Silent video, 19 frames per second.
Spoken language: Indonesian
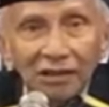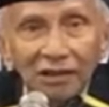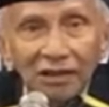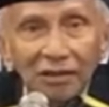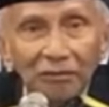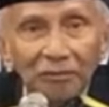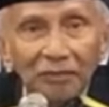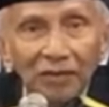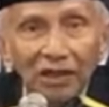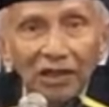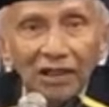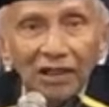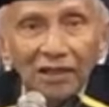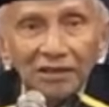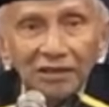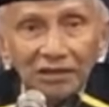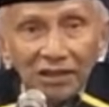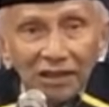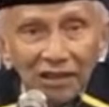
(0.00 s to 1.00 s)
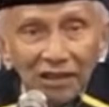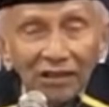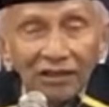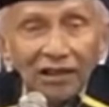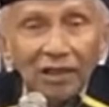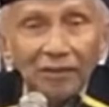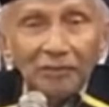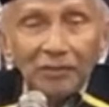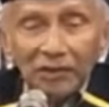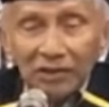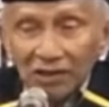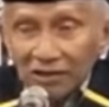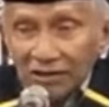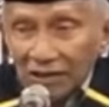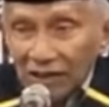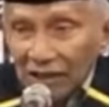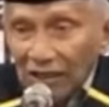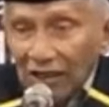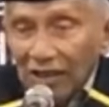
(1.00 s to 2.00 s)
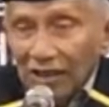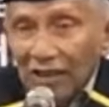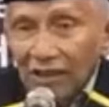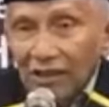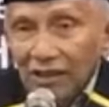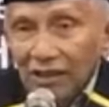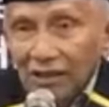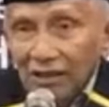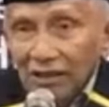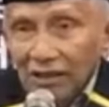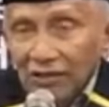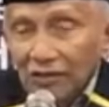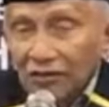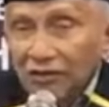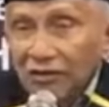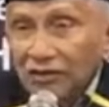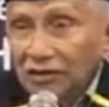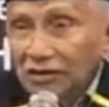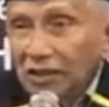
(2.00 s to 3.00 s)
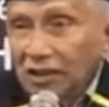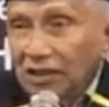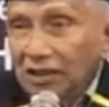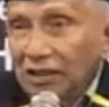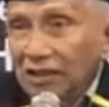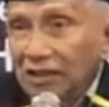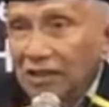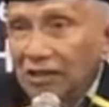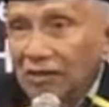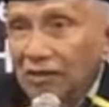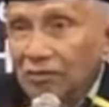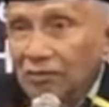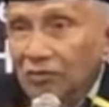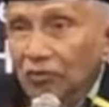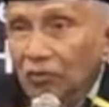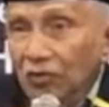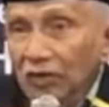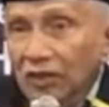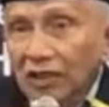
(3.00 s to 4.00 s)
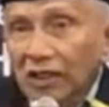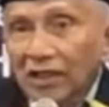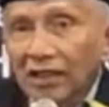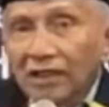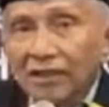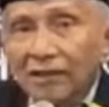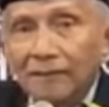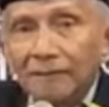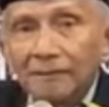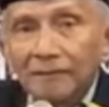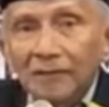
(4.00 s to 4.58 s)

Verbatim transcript: lima sila dari Pancasila itu secara vulgar,